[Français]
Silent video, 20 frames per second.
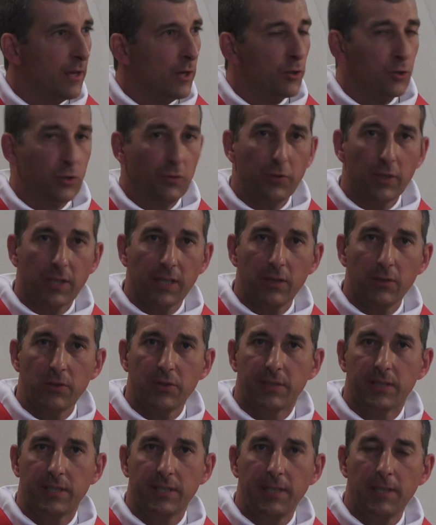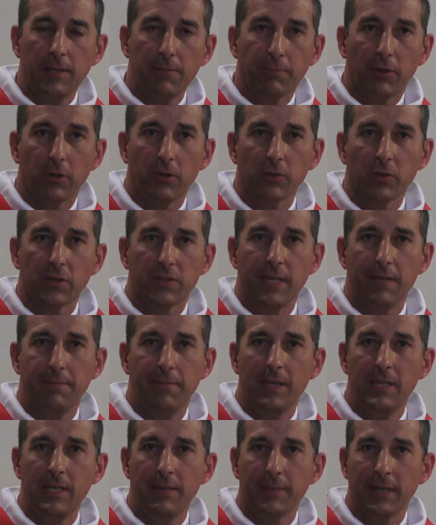Je voudrais aussi prendre cette
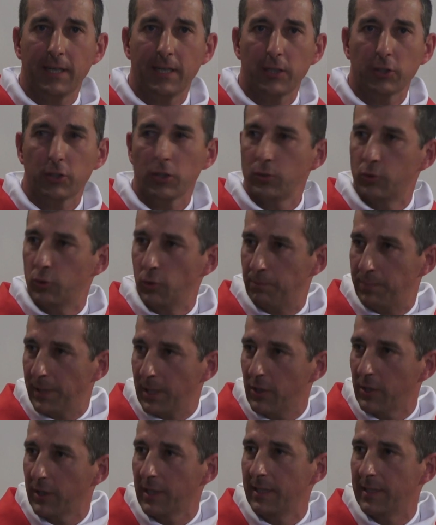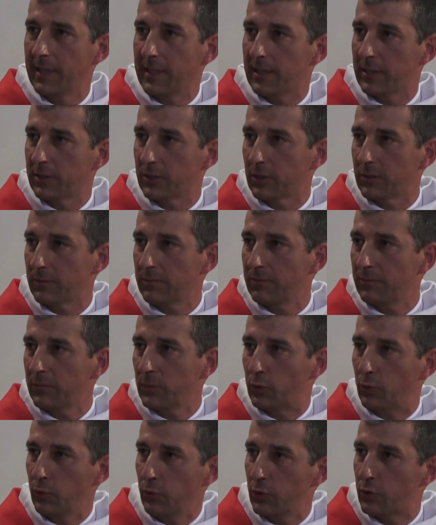belle image du pèlerinage.
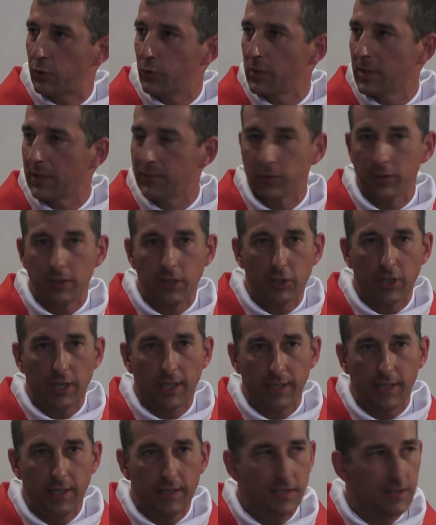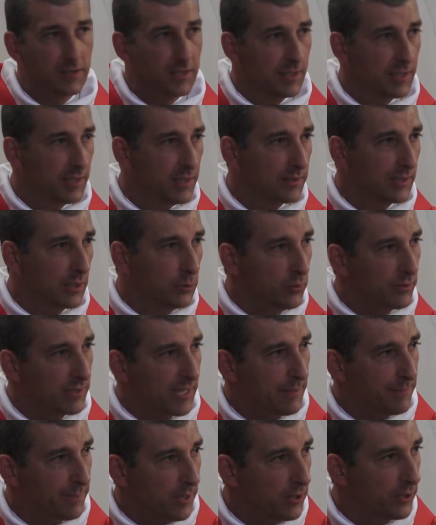Tous, nous avons déjà réalisé tel ou
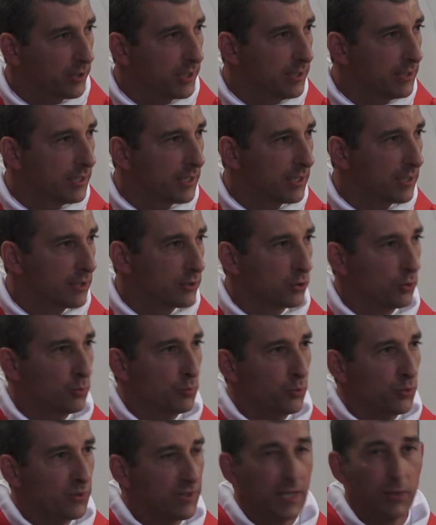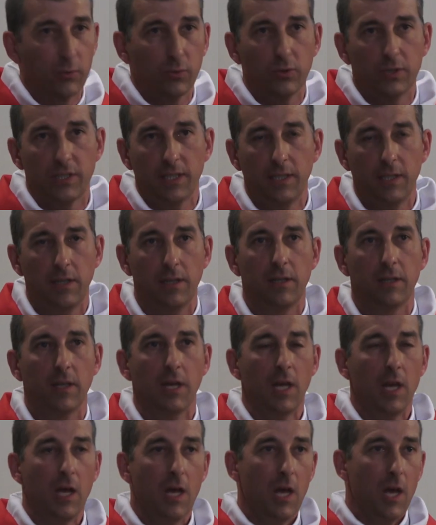tel pèlerinage au Mont-Saint-Odile,
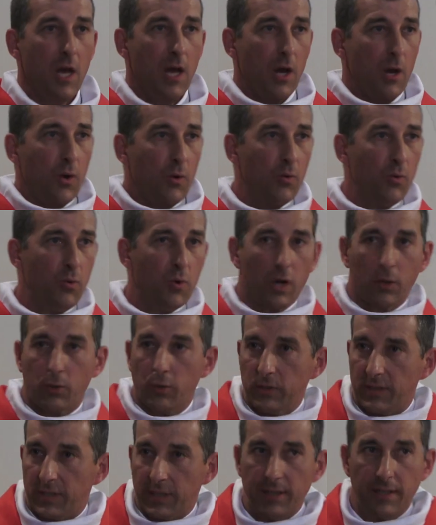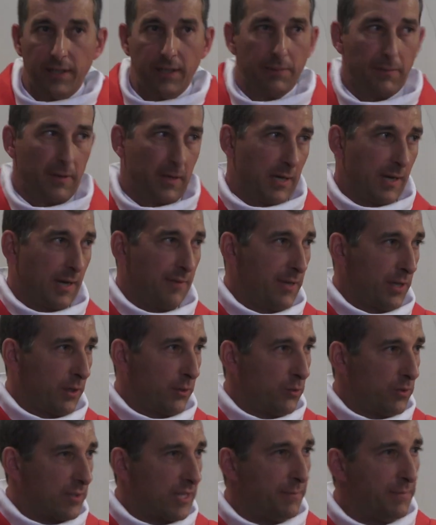ou à côté
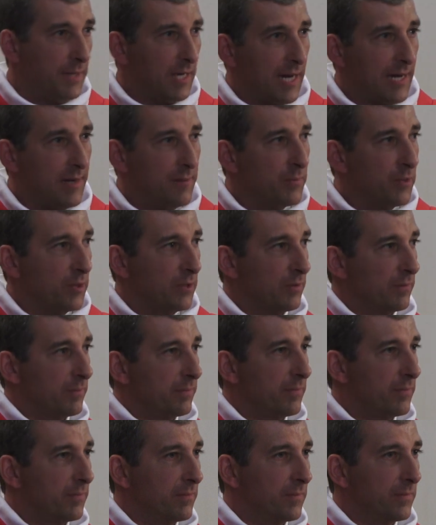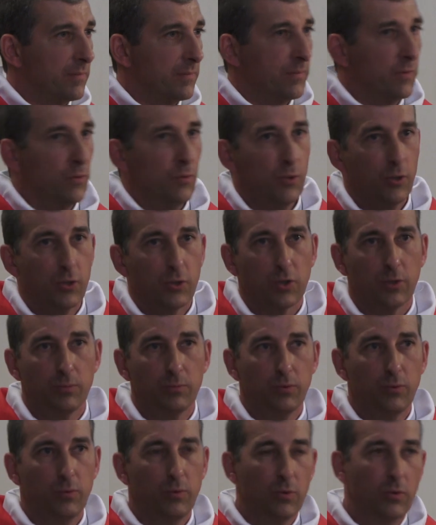avec nos amis allemands, au
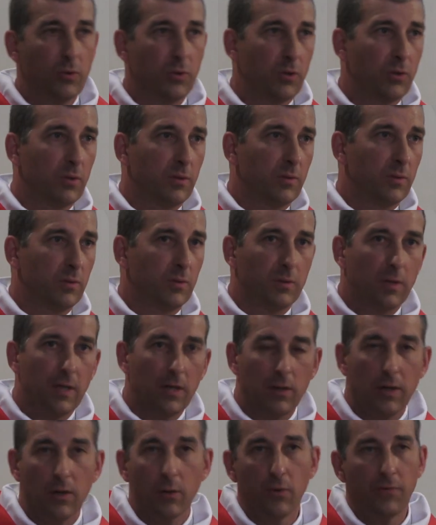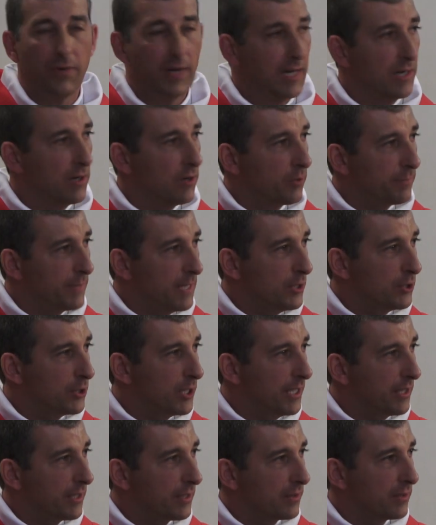Luxembourg, à Orval en
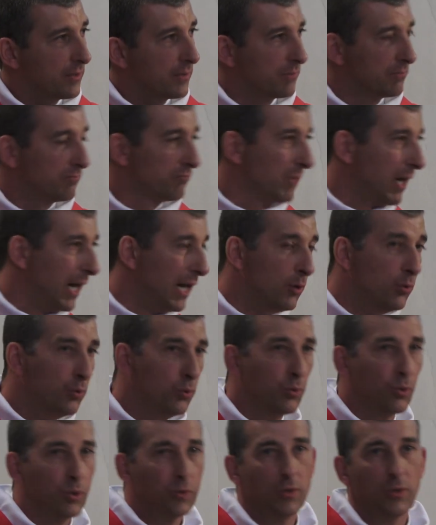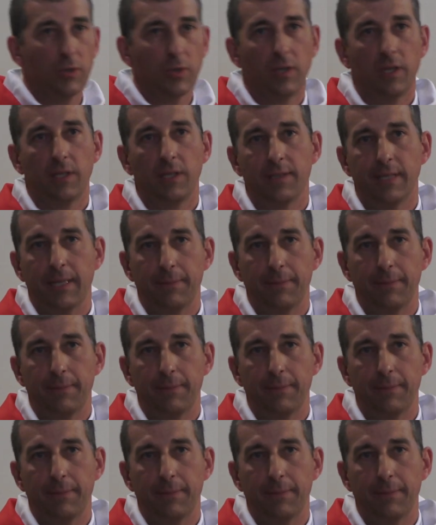Belgique, à Lourdes, des